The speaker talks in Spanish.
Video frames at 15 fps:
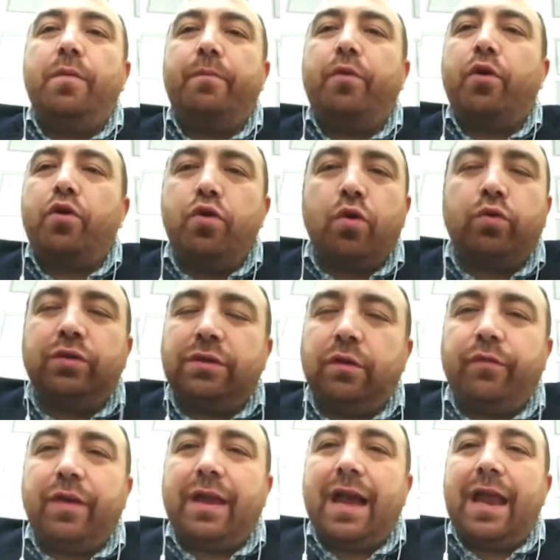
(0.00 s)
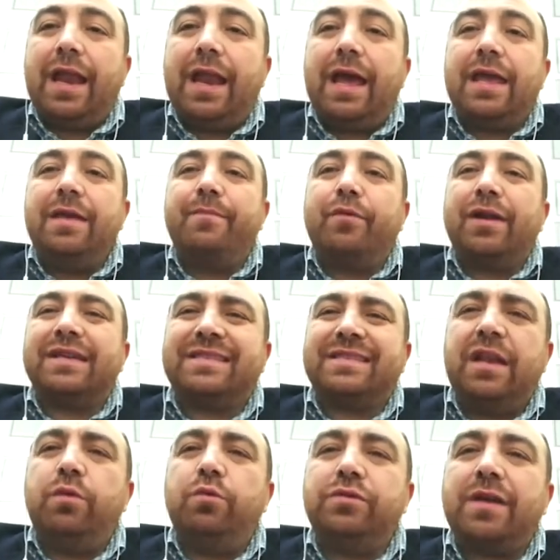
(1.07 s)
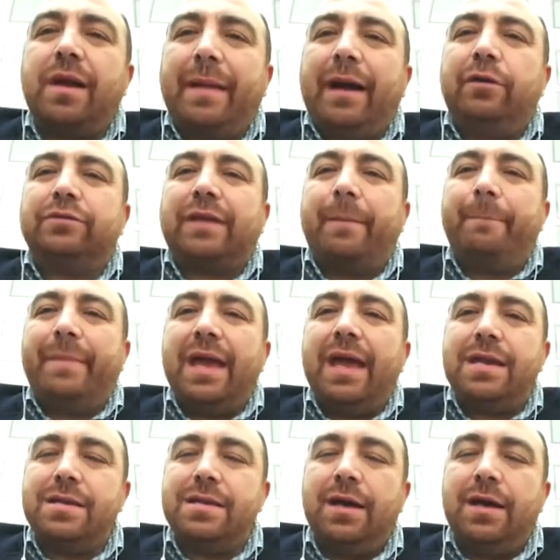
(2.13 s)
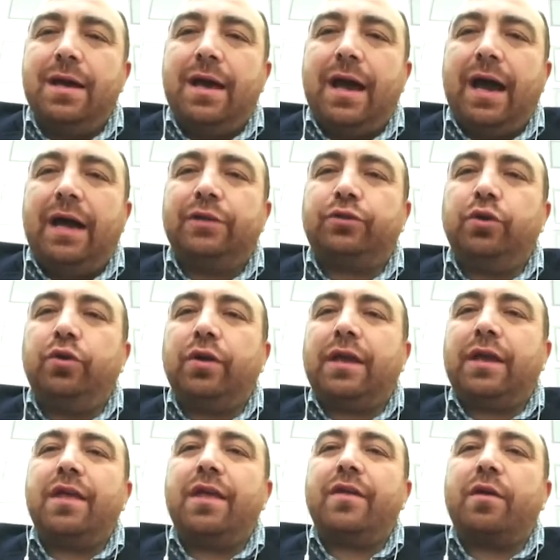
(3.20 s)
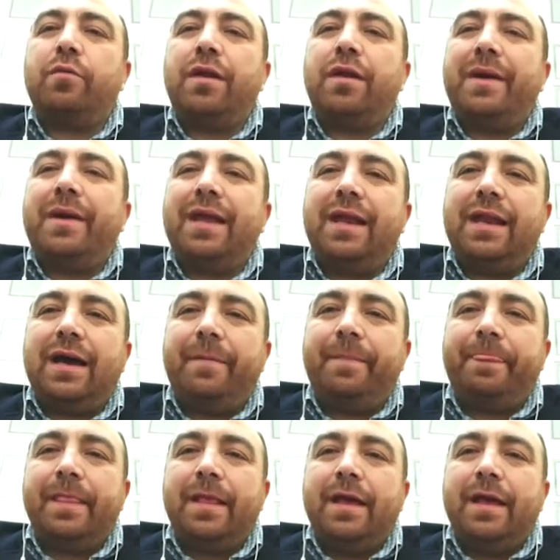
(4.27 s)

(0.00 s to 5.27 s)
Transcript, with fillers: por no justificarla y por hacerle un llamado también a todos quienes de alguna manera